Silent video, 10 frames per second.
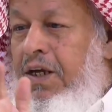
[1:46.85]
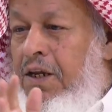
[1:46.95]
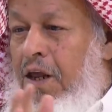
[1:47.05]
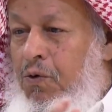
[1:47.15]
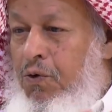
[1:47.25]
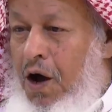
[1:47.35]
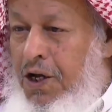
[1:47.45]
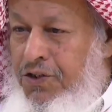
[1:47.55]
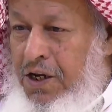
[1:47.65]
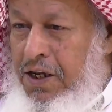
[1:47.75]
إلا
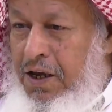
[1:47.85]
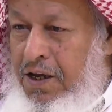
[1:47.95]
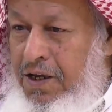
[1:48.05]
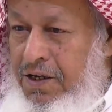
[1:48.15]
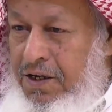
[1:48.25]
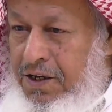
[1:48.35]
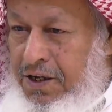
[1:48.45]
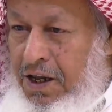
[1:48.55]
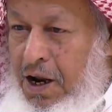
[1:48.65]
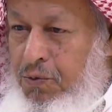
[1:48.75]
القرآن جل
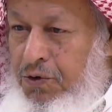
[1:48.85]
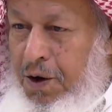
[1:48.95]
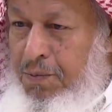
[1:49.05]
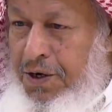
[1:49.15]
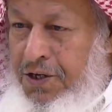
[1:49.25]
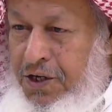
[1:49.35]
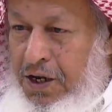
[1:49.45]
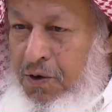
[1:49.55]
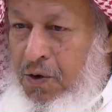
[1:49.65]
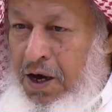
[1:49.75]
كلام ربنا
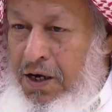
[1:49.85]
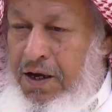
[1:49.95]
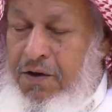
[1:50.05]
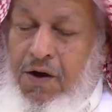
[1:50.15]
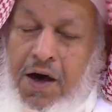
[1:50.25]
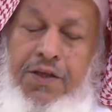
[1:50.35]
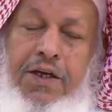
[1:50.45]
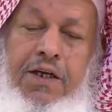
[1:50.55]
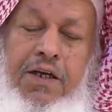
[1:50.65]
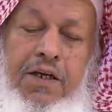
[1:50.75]
جل وعلا
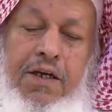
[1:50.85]
هذه